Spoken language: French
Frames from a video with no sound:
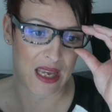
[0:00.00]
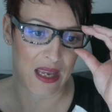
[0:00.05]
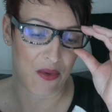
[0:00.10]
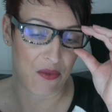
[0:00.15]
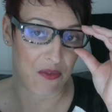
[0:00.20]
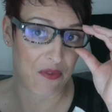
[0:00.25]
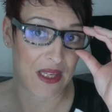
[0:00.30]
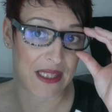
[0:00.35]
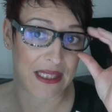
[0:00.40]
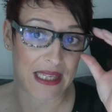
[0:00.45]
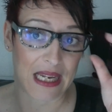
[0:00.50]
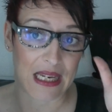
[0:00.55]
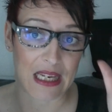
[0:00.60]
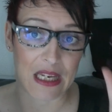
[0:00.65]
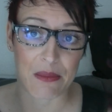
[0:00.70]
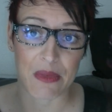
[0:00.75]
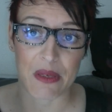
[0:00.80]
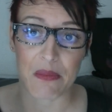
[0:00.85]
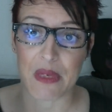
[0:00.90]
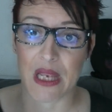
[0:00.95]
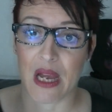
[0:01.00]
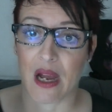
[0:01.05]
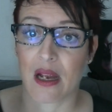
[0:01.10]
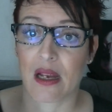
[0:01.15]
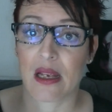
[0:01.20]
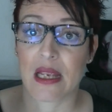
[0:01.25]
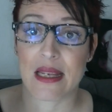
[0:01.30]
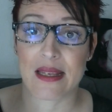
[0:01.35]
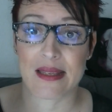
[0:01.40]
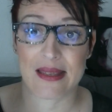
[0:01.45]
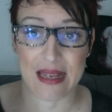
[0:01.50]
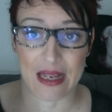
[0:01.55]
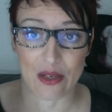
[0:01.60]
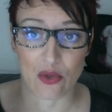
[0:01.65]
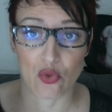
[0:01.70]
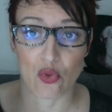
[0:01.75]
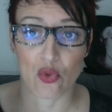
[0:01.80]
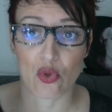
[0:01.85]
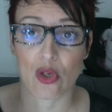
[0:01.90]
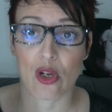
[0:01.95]
et en fait qu'elle l'aimait bien. Et ça
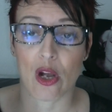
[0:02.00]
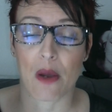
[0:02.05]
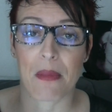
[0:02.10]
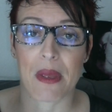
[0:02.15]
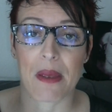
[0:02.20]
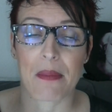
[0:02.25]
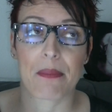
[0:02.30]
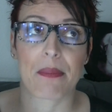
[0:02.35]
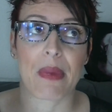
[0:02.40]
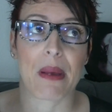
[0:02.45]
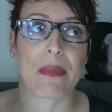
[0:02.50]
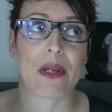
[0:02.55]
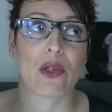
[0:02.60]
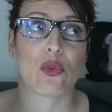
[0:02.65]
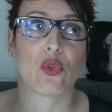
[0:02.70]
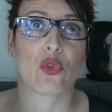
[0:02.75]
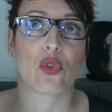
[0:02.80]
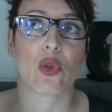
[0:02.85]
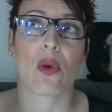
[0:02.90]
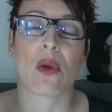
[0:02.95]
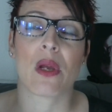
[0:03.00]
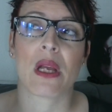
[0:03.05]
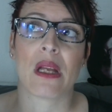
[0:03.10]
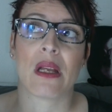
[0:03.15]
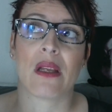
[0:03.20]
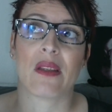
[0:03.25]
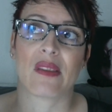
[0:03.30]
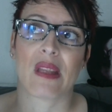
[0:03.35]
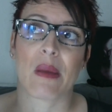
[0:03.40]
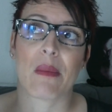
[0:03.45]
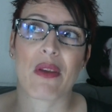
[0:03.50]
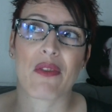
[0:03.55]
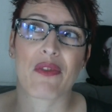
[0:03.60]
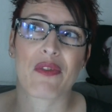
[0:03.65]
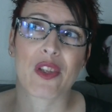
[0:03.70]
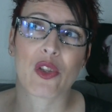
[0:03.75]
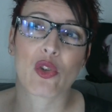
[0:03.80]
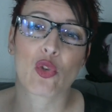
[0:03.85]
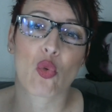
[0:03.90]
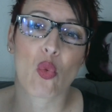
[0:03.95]
dure quand même pas mal de temps. Ça m'a
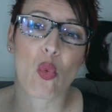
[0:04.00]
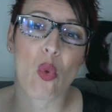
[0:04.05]
fait